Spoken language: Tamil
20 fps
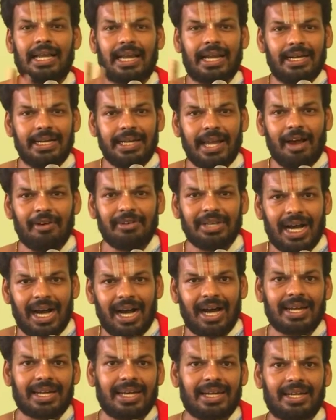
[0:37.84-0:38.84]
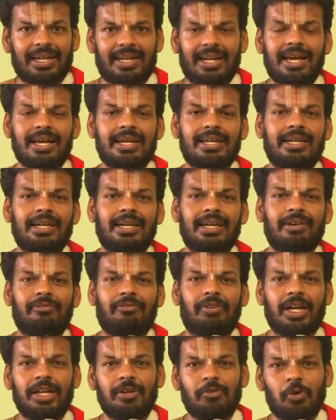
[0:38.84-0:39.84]
ரெண்டாவது ஆர் என்னென்னா
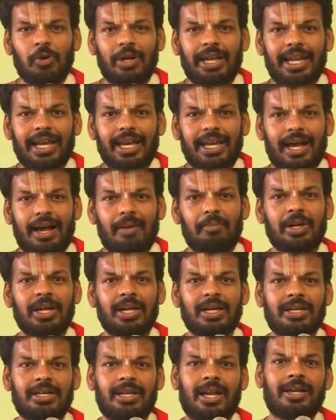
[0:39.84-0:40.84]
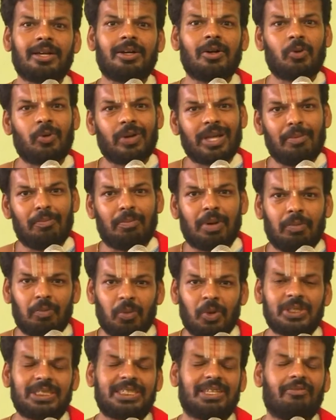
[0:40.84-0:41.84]
வடுவூரிலே ராமனுக்கு நடக்கக்கூடிய
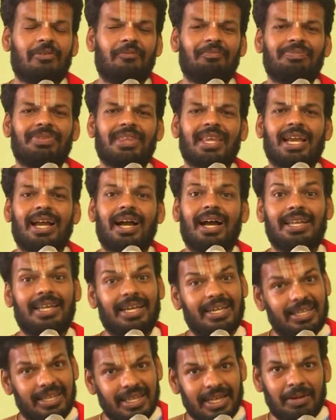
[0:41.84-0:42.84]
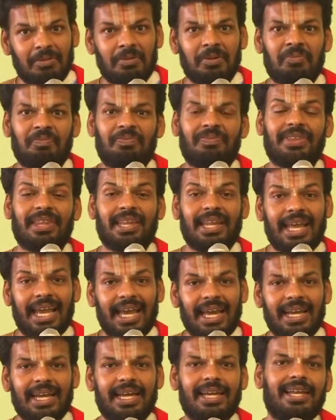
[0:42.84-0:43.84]
பிரம்மோத்சவம் அதை தினமும்
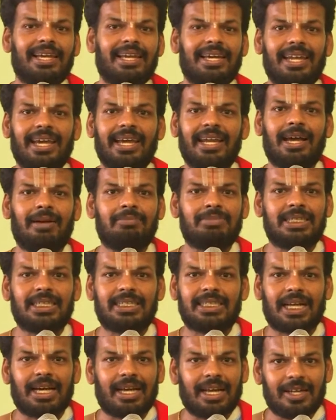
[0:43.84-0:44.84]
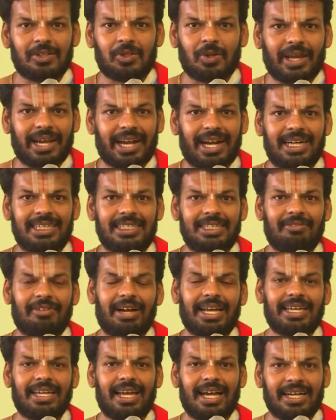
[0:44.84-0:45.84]
நேரலையிலே நாம் ஸ்ரீ சங்கரா தொலைக்காட்சி
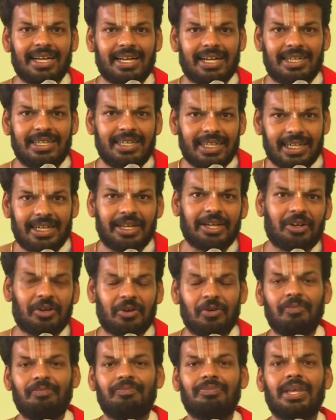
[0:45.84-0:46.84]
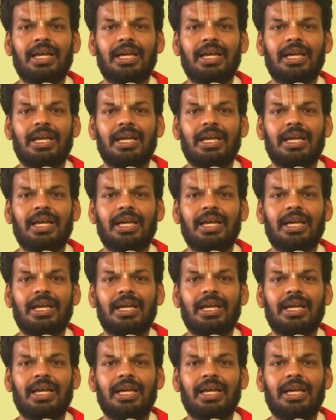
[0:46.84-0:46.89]
வாயிலாக கண்டு கழிக்கிறோம்